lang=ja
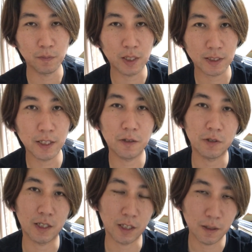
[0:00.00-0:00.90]
まあ、西洋
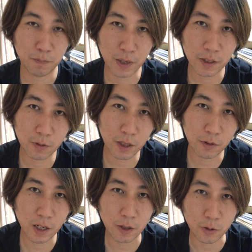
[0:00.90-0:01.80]
ではねパンドラ
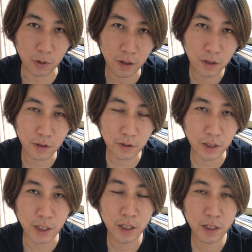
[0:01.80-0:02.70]
の箱というふうに